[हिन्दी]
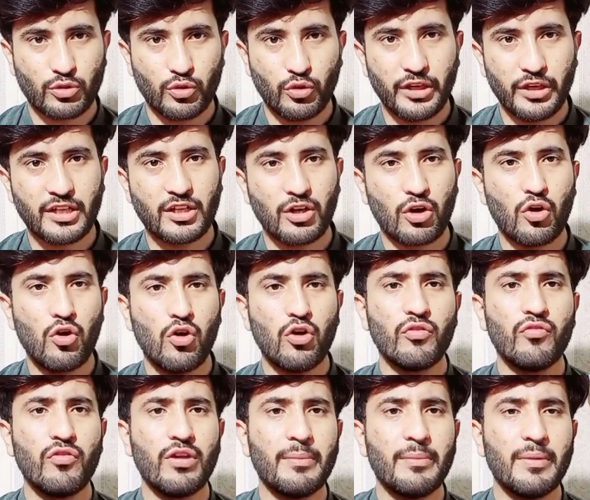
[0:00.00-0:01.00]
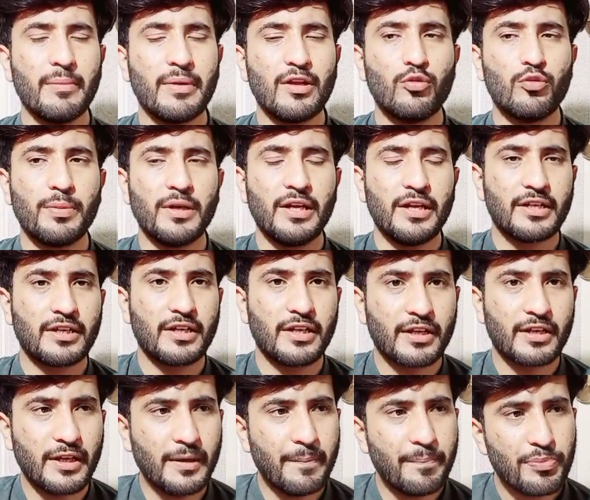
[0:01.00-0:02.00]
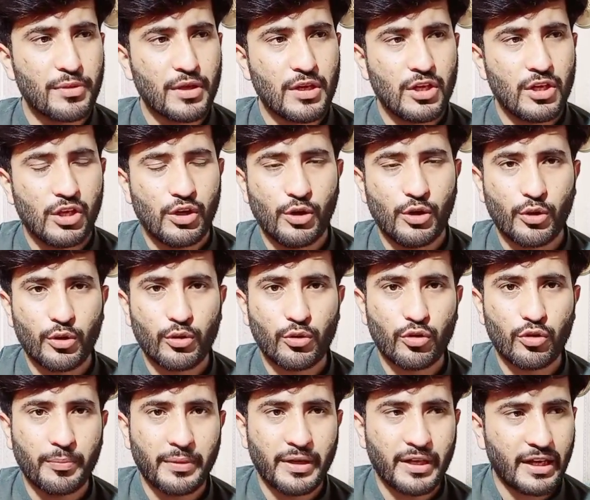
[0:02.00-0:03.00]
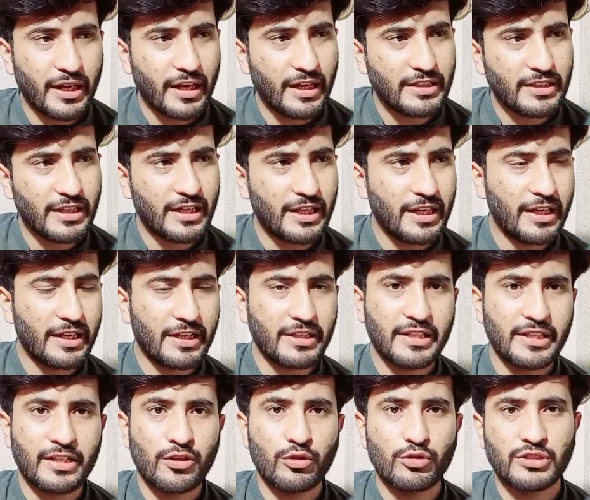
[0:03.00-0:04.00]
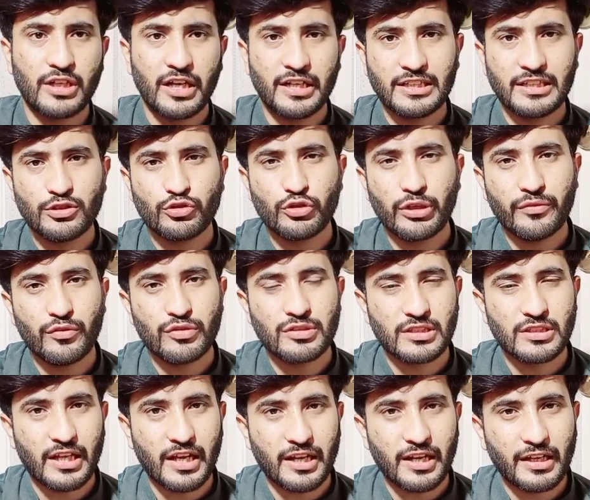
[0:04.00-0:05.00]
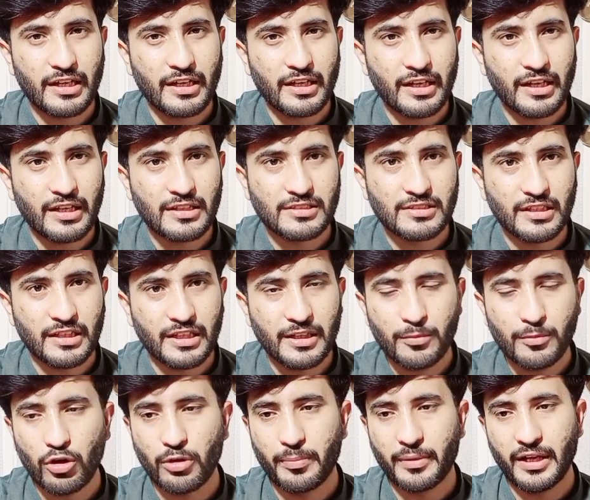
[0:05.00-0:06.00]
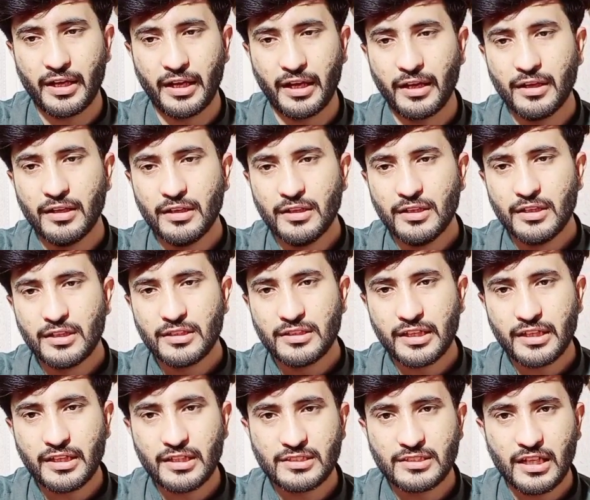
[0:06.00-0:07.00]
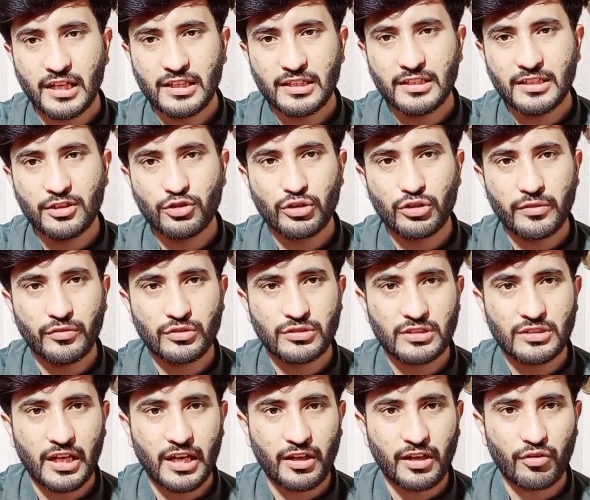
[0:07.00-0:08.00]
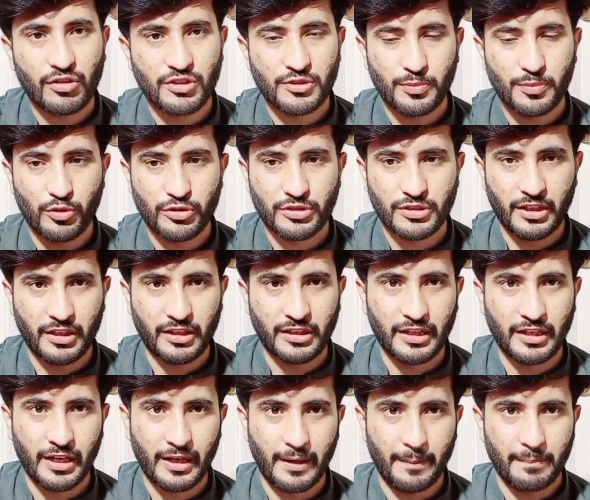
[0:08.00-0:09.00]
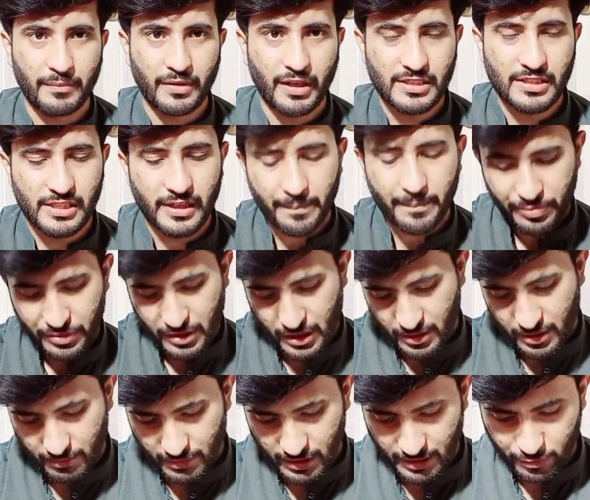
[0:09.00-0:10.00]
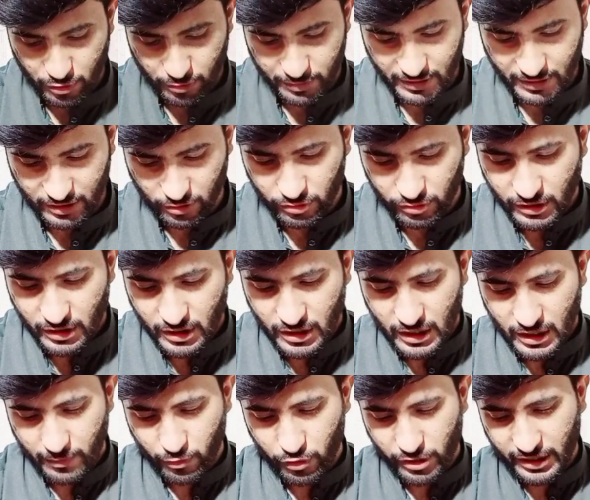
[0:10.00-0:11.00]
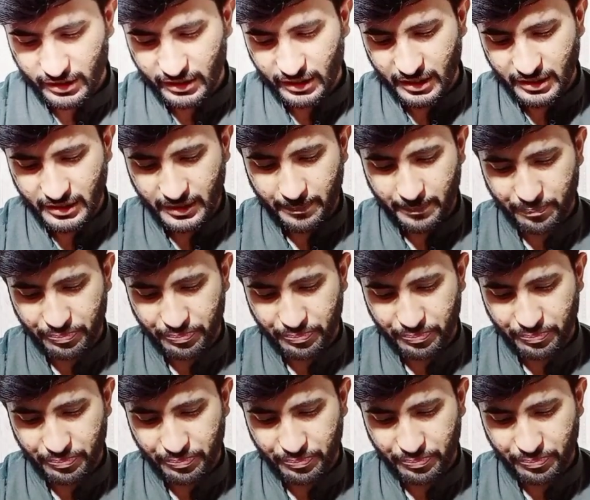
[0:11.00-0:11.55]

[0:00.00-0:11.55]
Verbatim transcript: को एक रॉन्ग वे में मैनुपलेट करके लोगों को बहकाया जा रहा है कि देखो साजिद जो है वो सितारा के अगेंस्ट ही बोल पड़ा है देखिए साजिद ने जो है वो सतारा को एक्सपोज कर दिया है कैसे मैं आपको बताता हूँ वो कहते हैं जी